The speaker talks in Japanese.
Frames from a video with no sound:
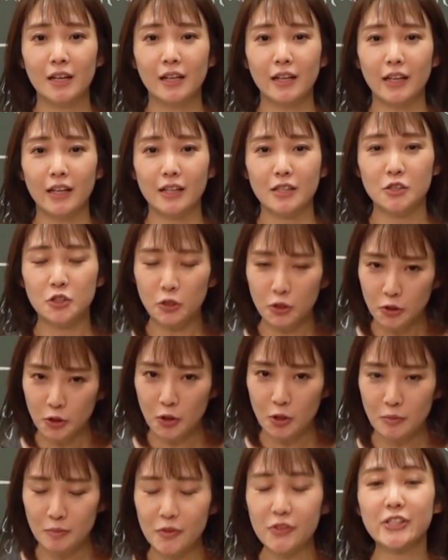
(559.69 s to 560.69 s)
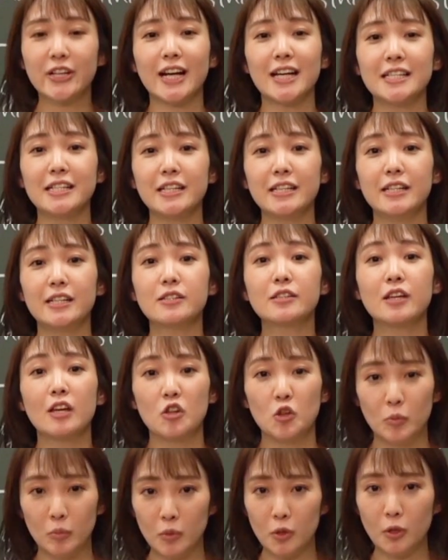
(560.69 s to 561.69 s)
えー、ちょっと難しいですけ
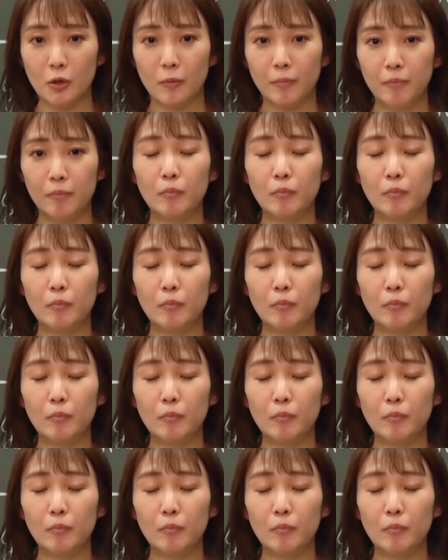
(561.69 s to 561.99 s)
ども、